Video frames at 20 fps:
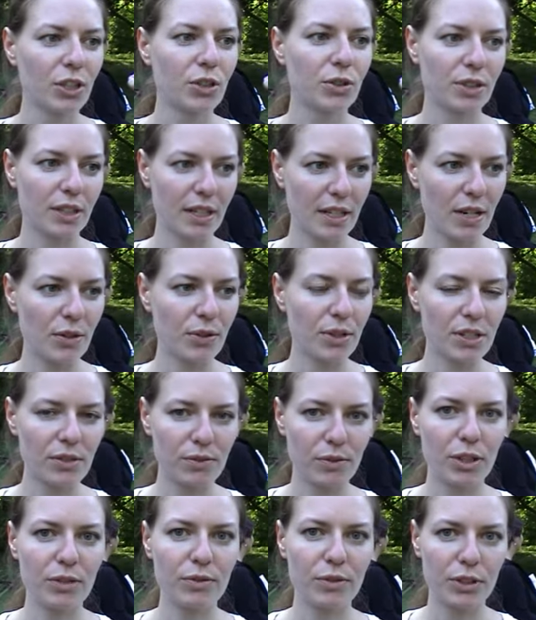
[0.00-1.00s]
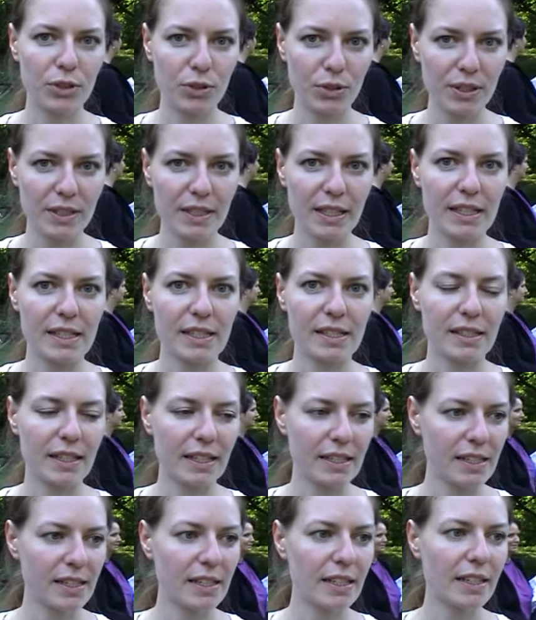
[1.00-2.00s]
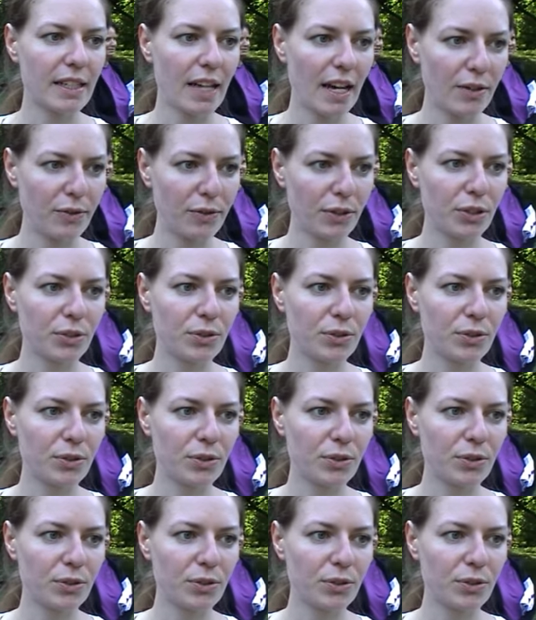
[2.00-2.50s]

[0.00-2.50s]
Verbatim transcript: Und genau das wollen wir durchsetzen, dass nicht einfach